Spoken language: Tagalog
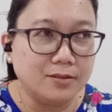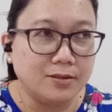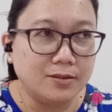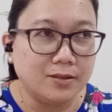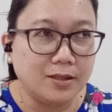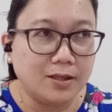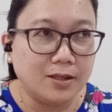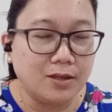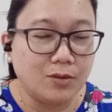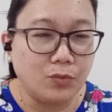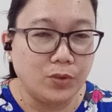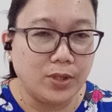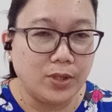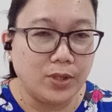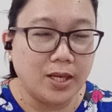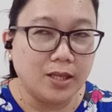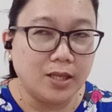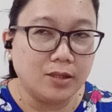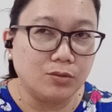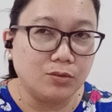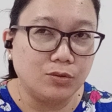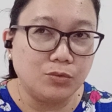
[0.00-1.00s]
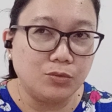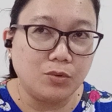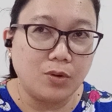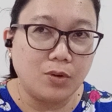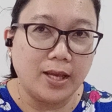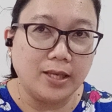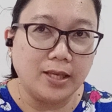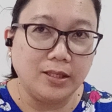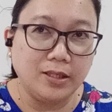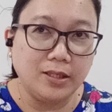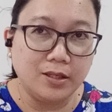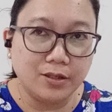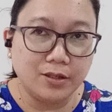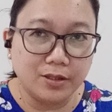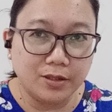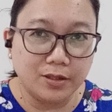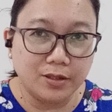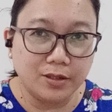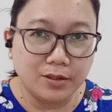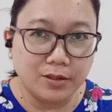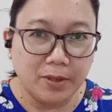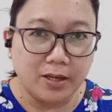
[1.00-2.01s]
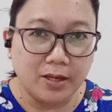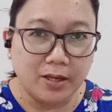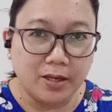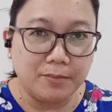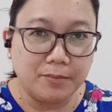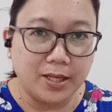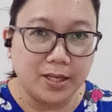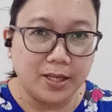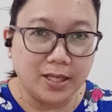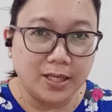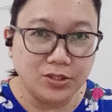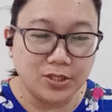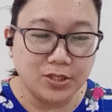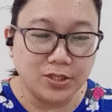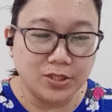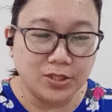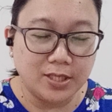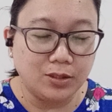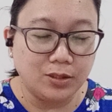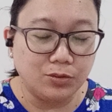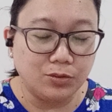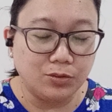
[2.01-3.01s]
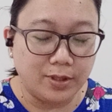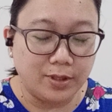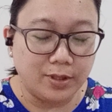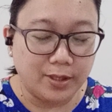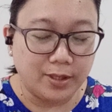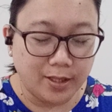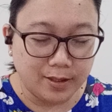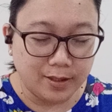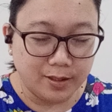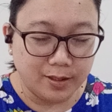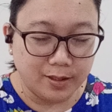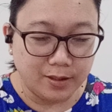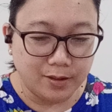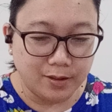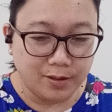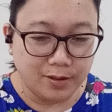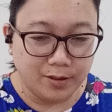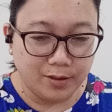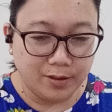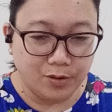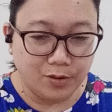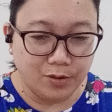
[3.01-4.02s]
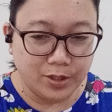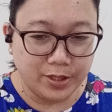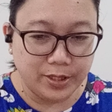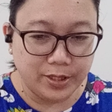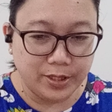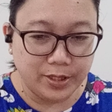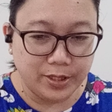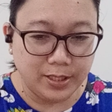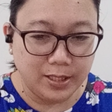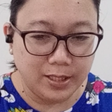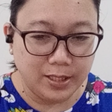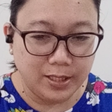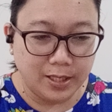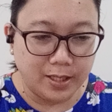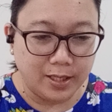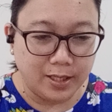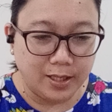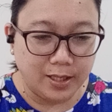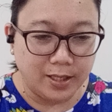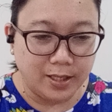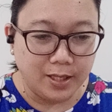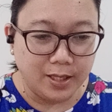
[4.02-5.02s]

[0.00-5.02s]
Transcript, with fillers: we took a year para mag-adjust and to correct all the uh,